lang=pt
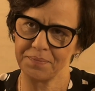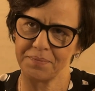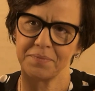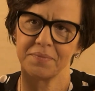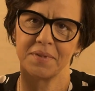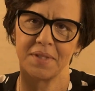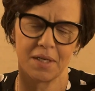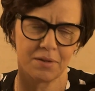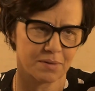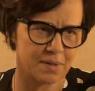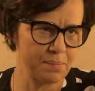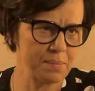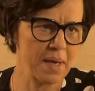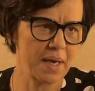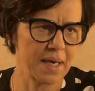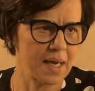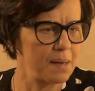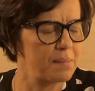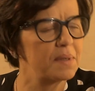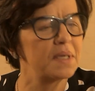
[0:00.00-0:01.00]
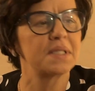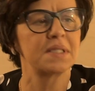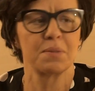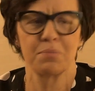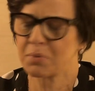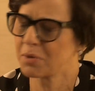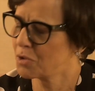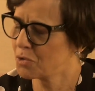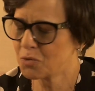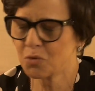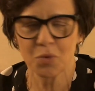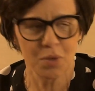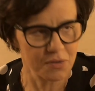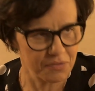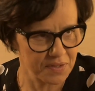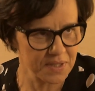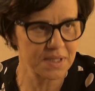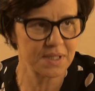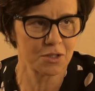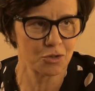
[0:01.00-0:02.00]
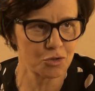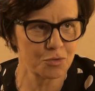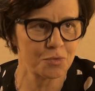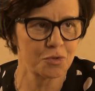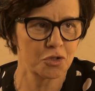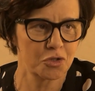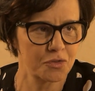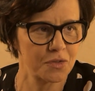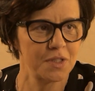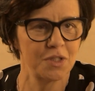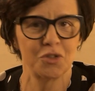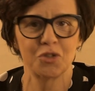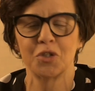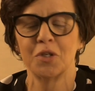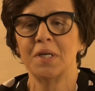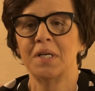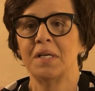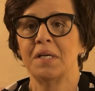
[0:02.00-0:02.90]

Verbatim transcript: dentro da minha cabeça, porque eu nunca fiquei sem os meus filhos.